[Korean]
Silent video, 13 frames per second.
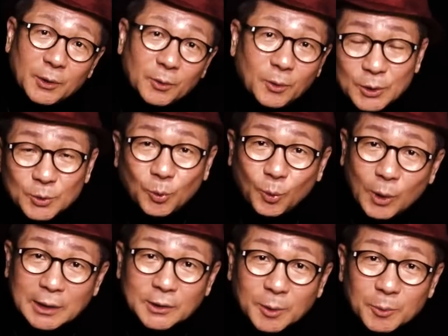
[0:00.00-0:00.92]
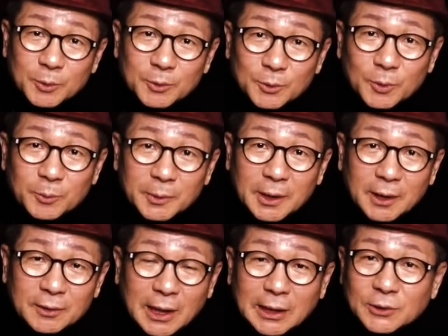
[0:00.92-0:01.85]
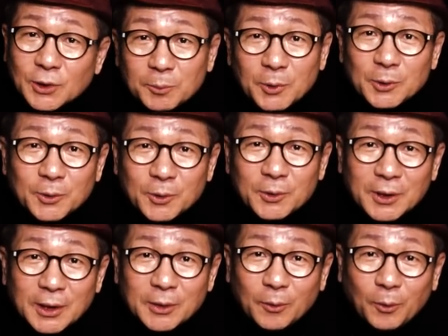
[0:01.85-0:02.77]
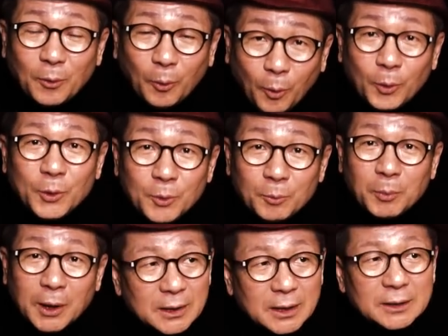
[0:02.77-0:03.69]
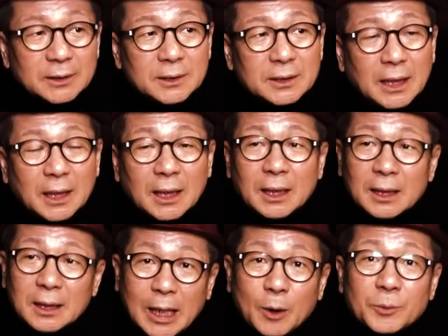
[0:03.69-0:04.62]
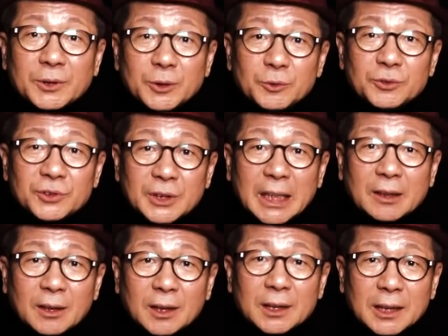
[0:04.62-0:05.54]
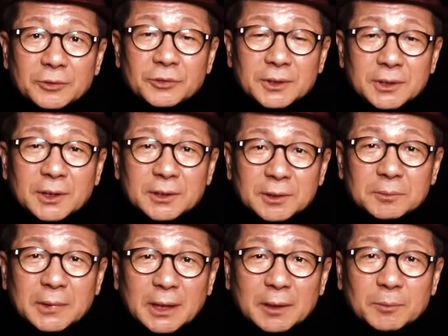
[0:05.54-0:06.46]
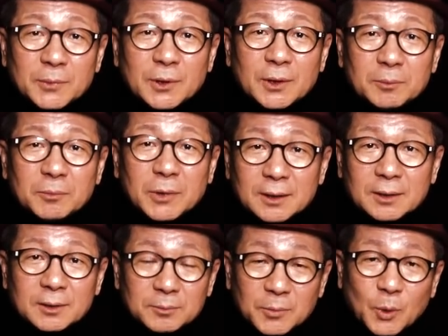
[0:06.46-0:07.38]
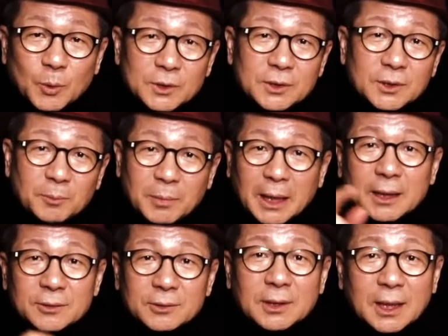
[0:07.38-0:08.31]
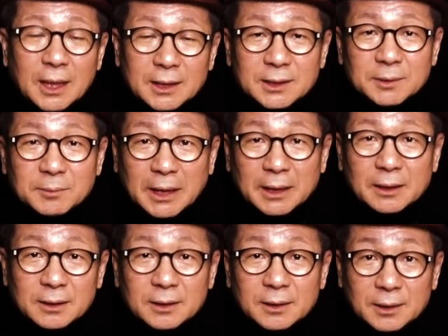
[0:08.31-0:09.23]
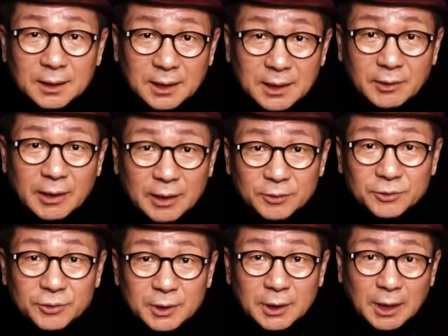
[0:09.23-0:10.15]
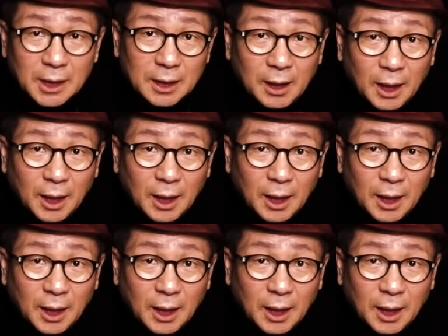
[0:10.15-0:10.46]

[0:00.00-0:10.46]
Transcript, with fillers: 이거, 이거 돈 안 처먹는 놈이네. 이거 다 처먹는 건데 이거. 어 이놈 봐라. 그래서 제가 아웃시 뉴스 앵커가 될 수 있었습니다. 물론 뭐, 그 뭐 오디션 봐가지고 이렇게 했지만 그렇게 기회를 주신 게